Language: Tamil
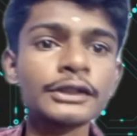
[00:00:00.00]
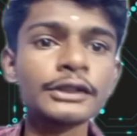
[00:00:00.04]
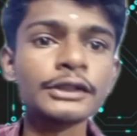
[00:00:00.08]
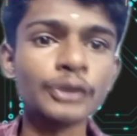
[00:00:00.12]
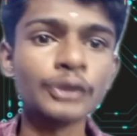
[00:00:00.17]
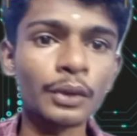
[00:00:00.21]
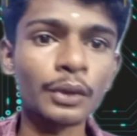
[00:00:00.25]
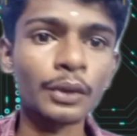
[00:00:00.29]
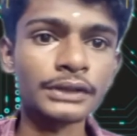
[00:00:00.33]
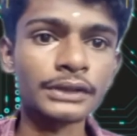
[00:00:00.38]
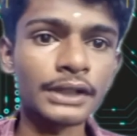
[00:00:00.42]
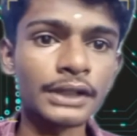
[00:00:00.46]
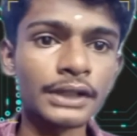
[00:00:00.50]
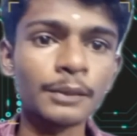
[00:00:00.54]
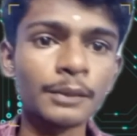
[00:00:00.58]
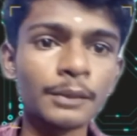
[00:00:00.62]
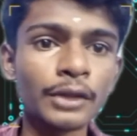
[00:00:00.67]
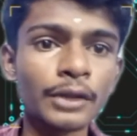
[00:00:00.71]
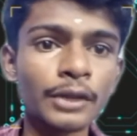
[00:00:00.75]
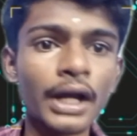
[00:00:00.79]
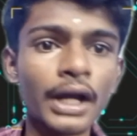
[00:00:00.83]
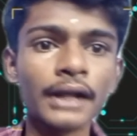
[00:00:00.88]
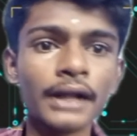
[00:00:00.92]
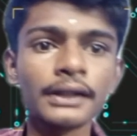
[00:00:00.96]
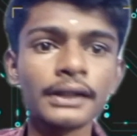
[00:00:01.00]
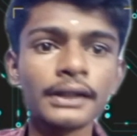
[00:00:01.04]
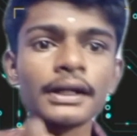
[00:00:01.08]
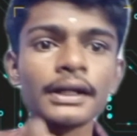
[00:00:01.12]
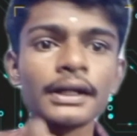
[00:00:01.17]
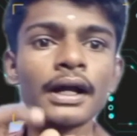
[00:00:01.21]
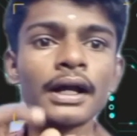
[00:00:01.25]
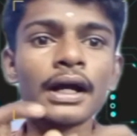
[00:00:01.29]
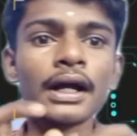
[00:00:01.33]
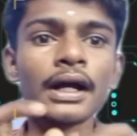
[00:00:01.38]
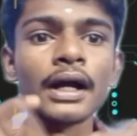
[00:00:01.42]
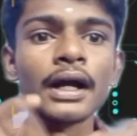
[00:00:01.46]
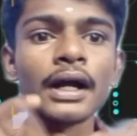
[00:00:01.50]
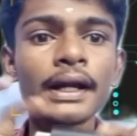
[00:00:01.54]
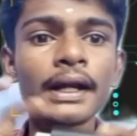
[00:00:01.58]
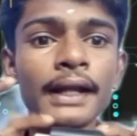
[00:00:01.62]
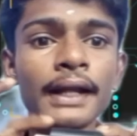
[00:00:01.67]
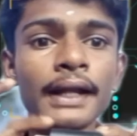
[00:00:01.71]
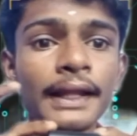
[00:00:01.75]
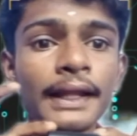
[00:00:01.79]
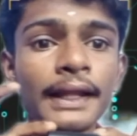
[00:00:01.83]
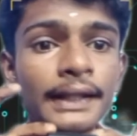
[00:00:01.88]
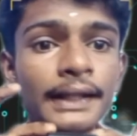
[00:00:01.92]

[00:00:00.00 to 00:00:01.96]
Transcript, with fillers: சார்ஜர் உதாரணத்துக்கு நான் காட்டினேன்